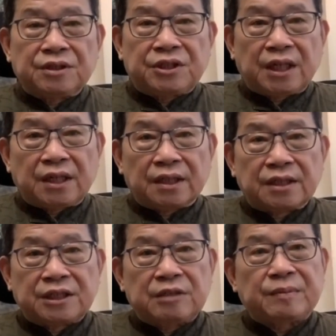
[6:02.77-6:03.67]
香港的
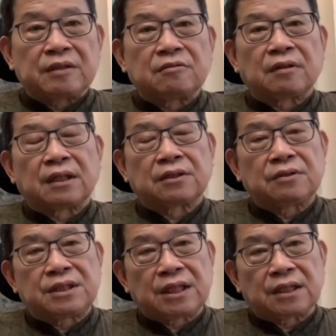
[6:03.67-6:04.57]
基本法、
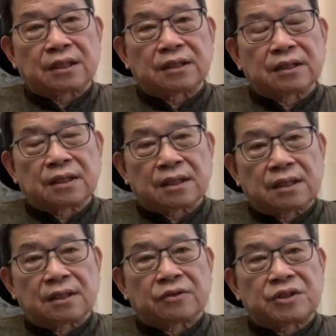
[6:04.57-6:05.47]
对香港的
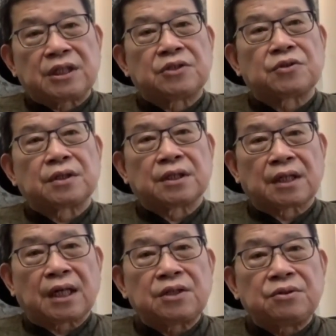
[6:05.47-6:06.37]
各种现状的
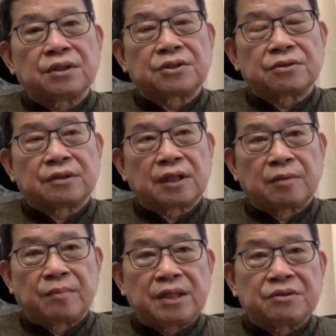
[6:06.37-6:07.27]
干预和处理也
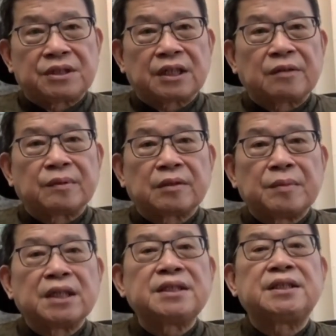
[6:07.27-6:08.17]
没有像那么的
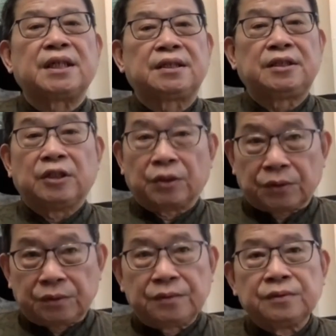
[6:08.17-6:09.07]
明显，
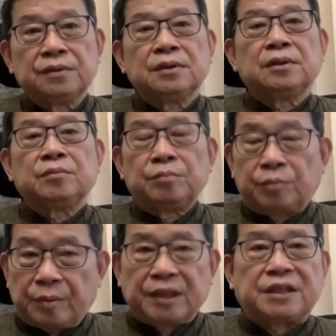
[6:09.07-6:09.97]
有
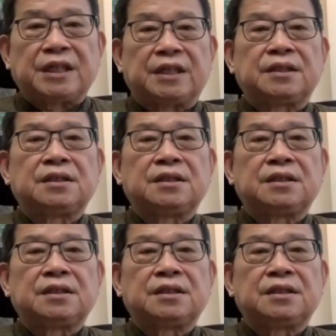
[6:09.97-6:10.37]
不明显。